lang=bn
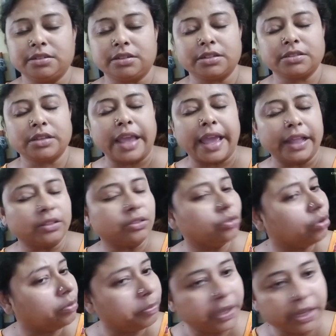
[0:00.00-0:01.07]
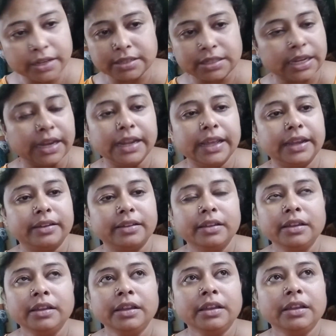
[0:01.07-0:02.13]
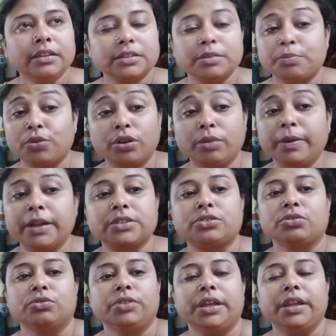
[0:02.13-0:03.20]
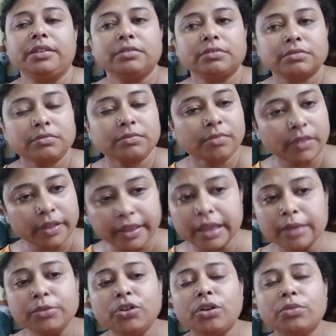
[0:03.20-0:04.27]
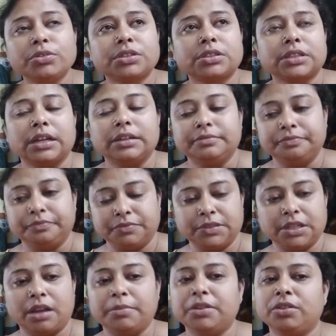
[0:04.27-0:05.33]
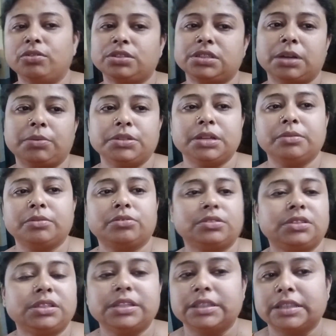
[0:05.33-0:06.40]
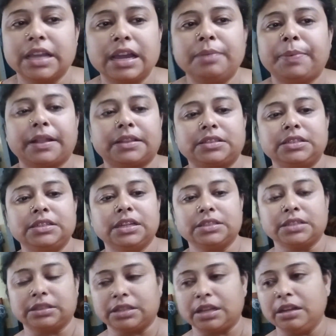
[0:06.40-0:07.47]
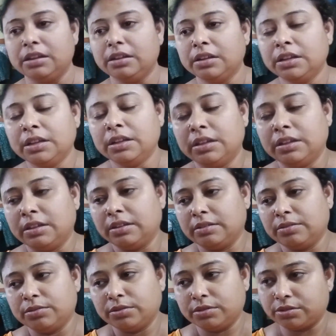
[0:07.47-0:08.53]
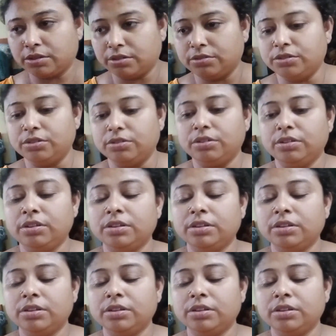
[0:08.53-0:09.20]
স্ট্রিটে এত ভিড় ছেলে বলবার জো নেই এমন অবস্থা আমি রোজ যাবো যাবো করছি যেতে আর পাচ্ছি না ছাতা আচ্ছা ওই জন্য